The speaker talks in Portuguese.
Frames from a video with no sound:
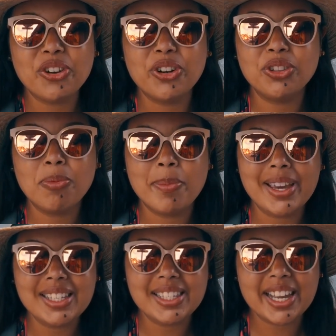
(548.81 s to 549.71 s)
acordou
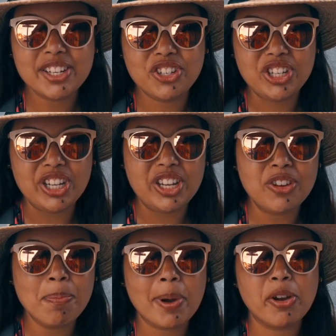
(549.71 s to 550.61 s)
bem
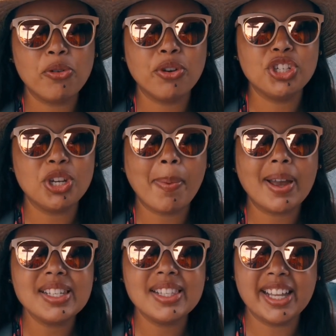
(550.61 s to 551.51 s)
cedinho para curtir
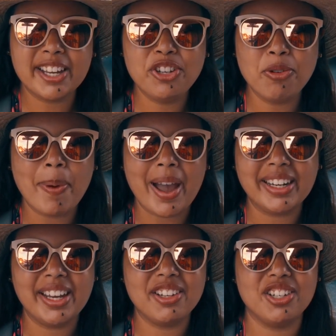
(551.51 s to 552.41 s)
bastante o
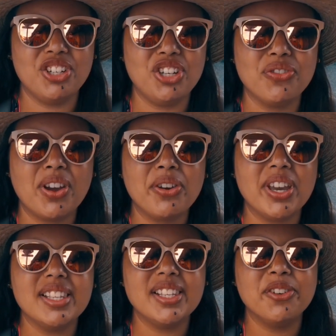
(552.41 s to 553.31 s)
parque que a gente vai
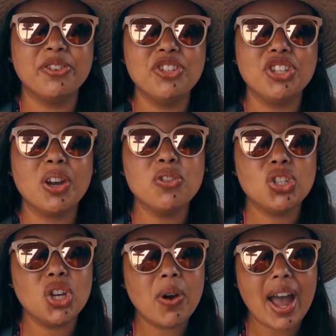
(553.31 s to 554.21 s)
conhecer hoje, que é o
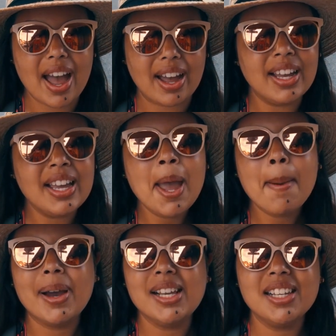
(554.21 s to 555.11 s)
Xeuha.
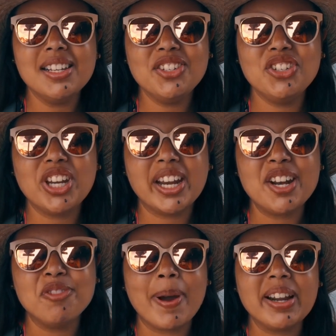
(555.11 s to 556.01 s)
Mas antes de
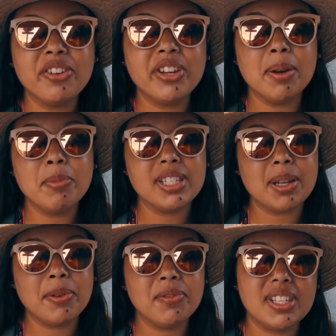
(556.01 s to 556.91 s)
chegar no parque, eu queria
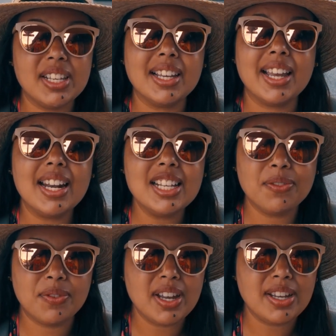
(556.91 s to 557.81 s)
mostrar para vocês
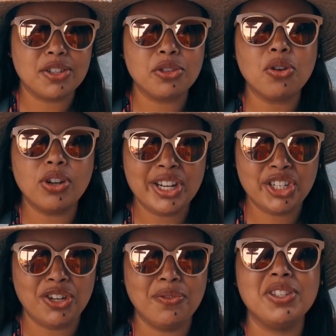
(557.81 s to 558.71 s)
aquelas vans, os
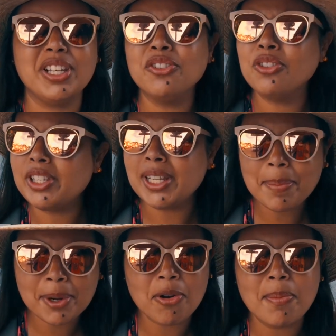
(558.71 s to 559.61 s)
coletivos que eu tô
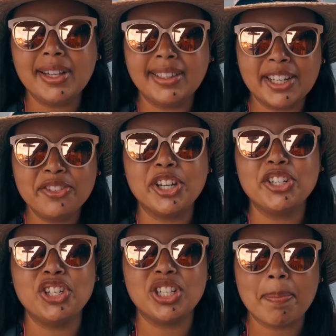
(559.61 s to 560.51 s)
sempre comentando que a
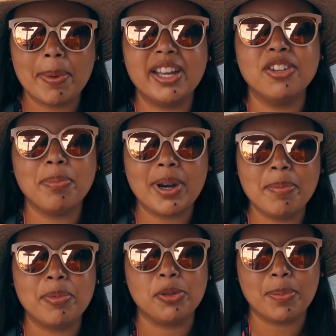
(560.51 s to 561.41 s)
gente está pegando para
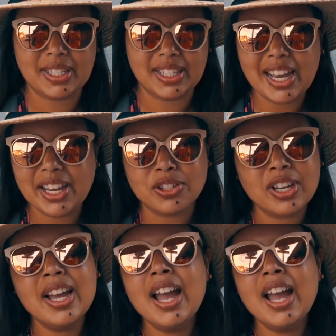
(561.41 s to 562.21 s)
ir para os passeios.